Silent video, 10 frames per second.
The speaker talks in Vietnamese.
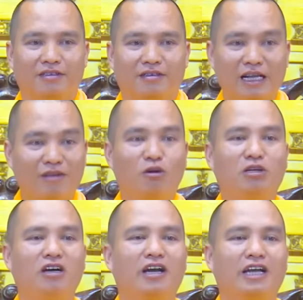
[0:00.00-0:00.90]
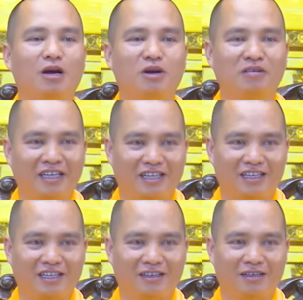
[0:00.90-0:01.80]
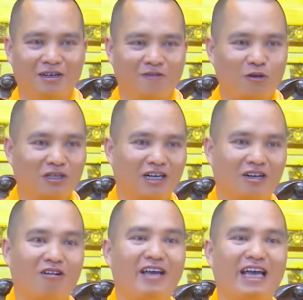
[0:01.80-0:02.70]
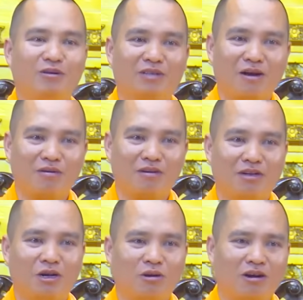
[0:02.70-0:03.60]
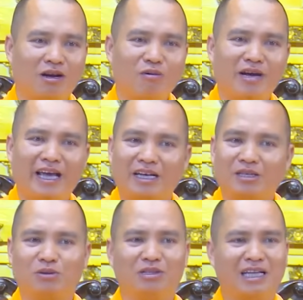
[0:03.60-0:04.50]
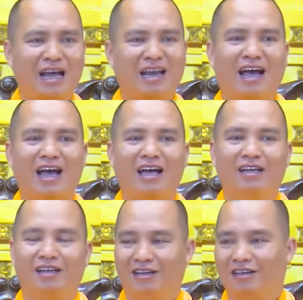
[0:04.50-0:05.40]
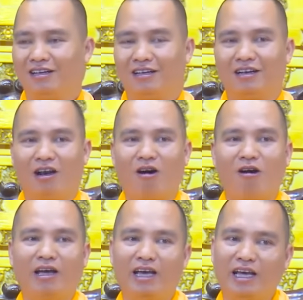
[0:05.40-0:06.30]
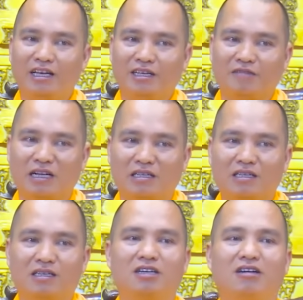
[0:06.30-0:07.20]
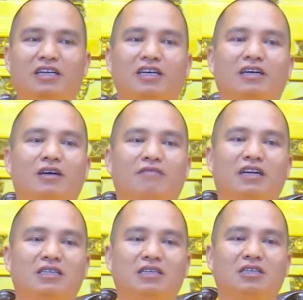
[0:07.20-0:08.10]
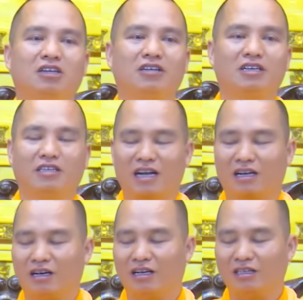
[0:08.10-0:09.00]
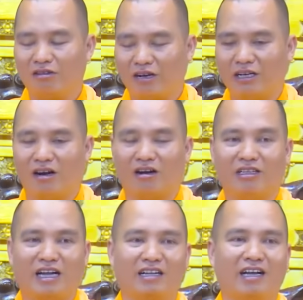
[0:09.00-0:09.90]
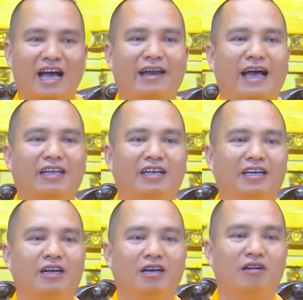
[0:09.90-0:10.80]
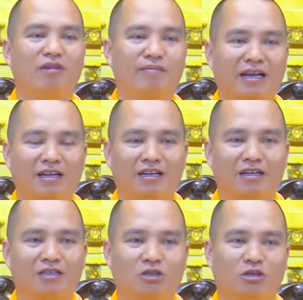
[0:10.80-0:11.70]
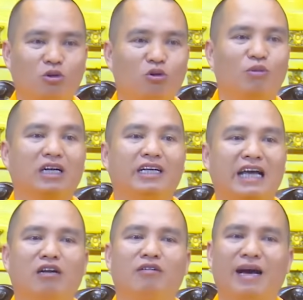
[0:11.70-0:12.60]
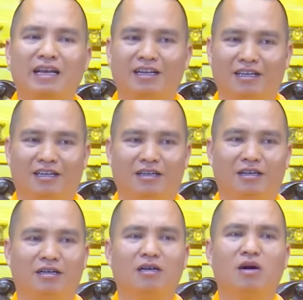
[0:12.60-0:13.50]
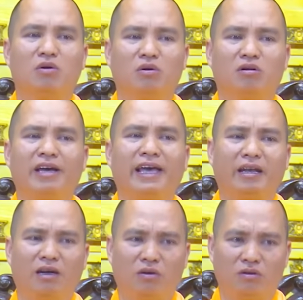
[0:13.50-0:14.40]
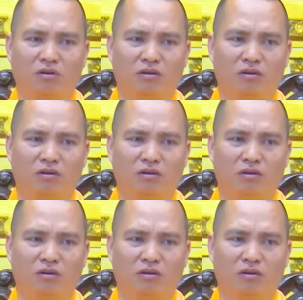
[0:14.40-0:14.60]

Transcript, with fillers: Đấy là vô thường đấy các quý vị. Vô thường nó có hẹn chúng ta không? Nó không hẹn chúng ta là lo hết Phật sự cho gì, phần sự cho gì thằng lớn con nhỏ rồi thằng thứ hai đã thì nó mới bắt, rồi tu một thời gian nó mới bắt. Đâu nó có hẹn đâu.